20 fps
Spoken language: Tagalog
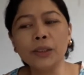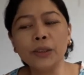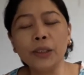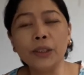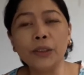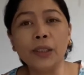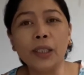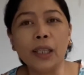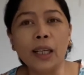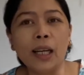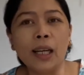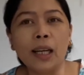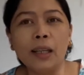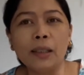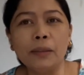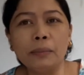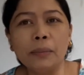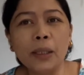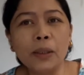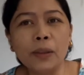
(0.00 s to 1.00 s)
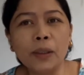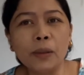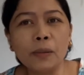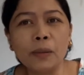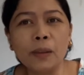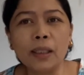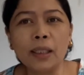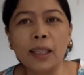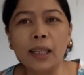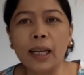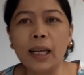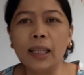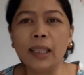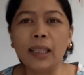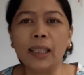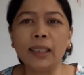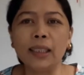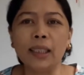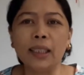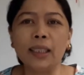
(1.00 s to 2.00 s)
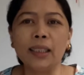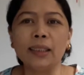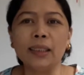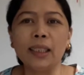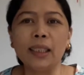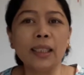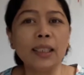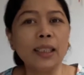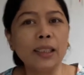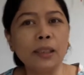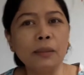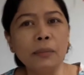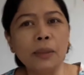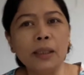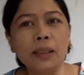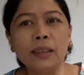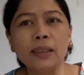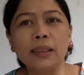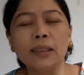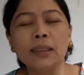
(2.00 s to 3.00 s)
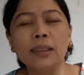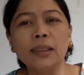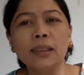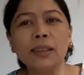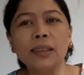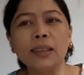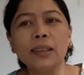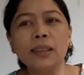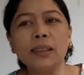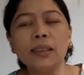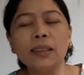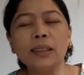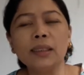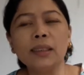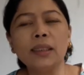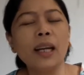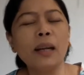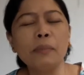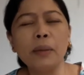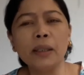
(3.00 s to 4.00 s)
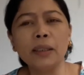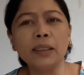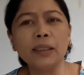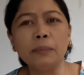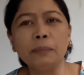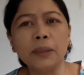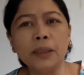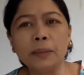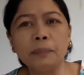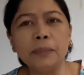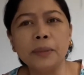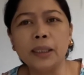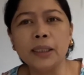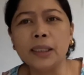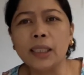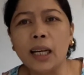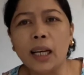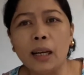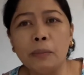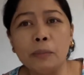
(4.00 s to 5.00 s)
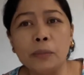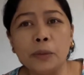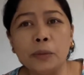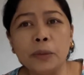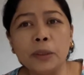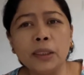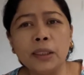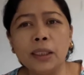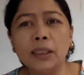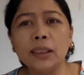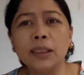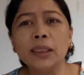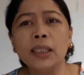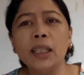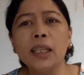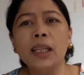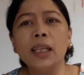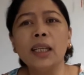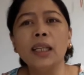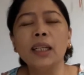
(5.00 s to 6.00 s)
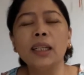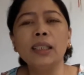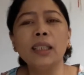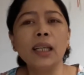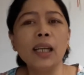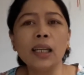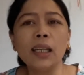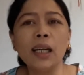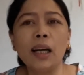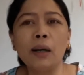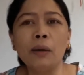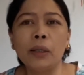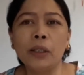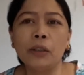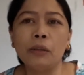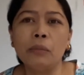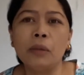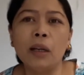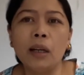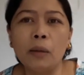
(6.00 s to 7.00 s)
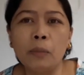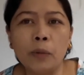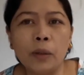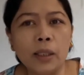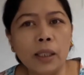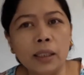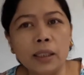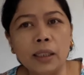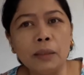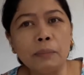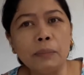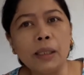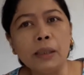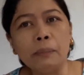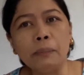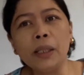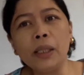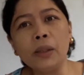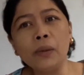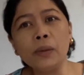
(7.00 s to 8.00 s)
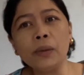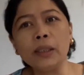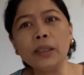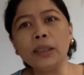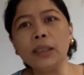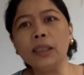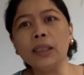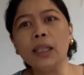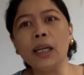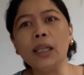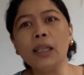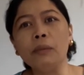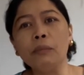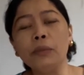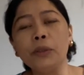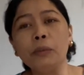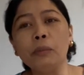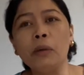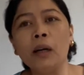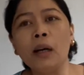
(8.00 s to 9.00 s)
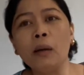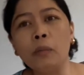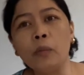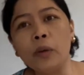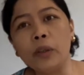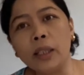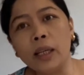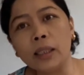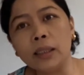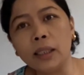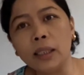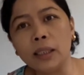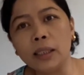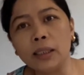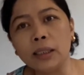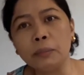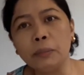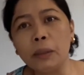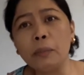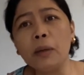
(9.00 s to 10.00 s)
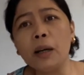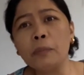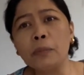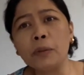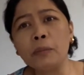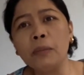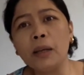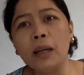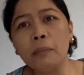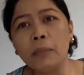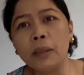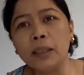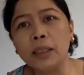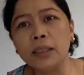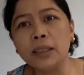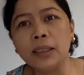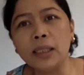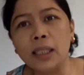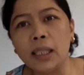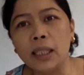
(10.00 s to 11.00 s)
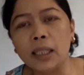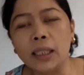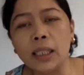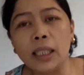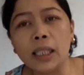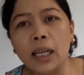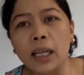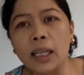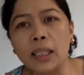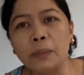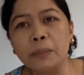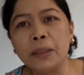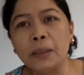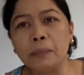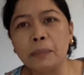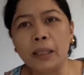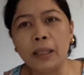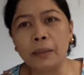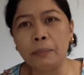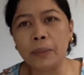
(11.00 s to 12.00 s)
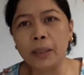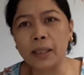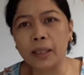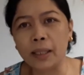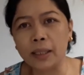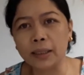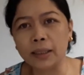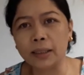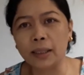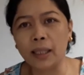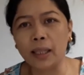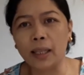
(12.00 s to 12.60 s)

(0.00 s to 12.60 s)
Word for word: So yun na nga, meron akong kakilala na talaga namang grabe ang sipsip niya sa amo, which is nakakaawa yung mga kapwa natin Filipino kasi nga alam mo yung mga kapwa natin is may mga problema din silang hinaharap sa Pilipinas